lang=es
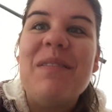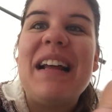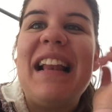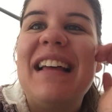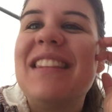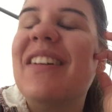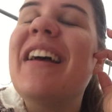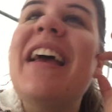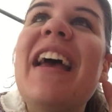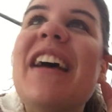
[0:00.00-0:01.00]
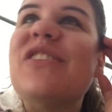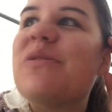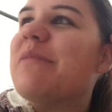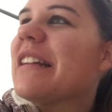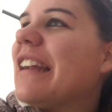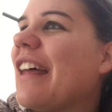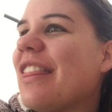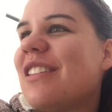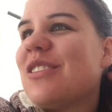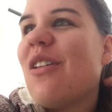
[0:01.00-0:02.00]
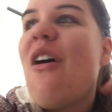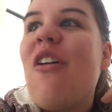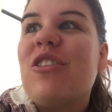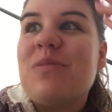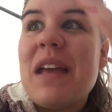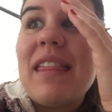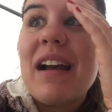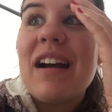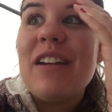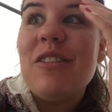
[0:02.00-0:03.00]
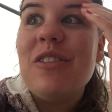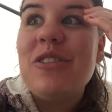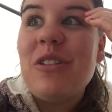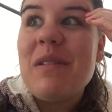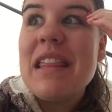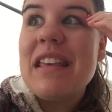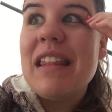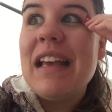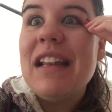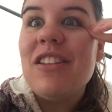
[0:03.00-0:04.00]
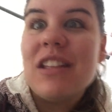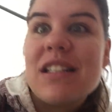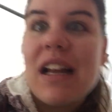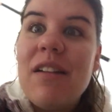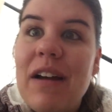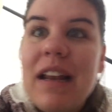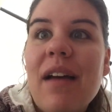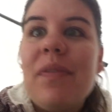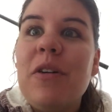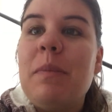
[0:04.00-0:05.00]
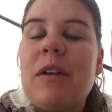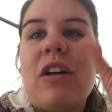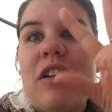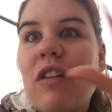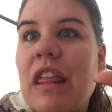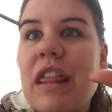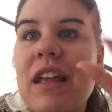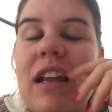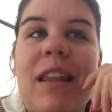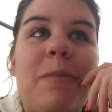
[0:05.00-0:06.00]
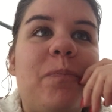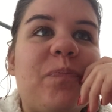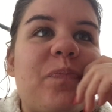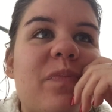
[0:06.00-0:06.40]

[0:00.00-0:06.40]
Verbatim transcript: bailando. Es súper gracioso. Os voy a dejar otro vídeo de él donde sale bailando, pero ahí no dice nada.